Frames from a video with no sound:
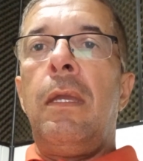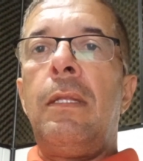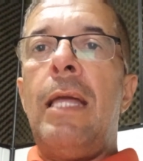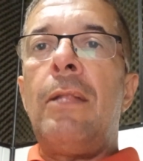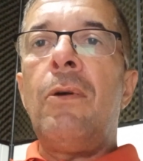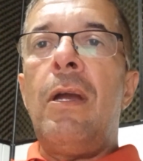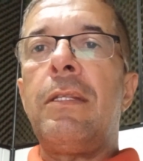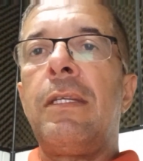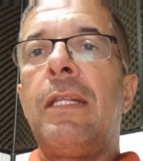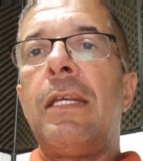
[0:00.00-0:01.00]
E na
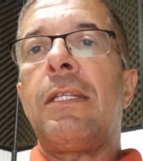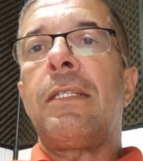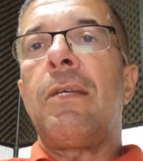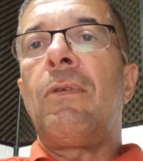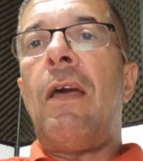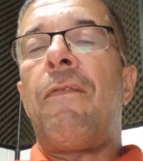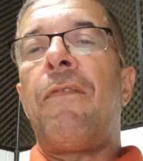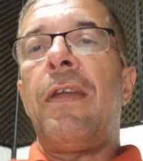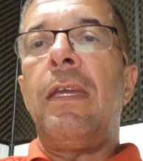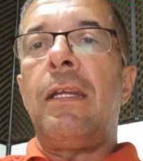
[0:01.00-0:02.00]
noite desta
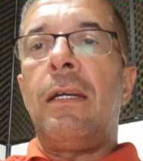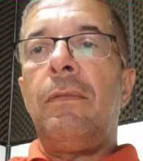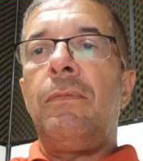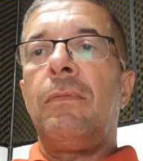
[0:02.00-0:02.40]
segunda-feira,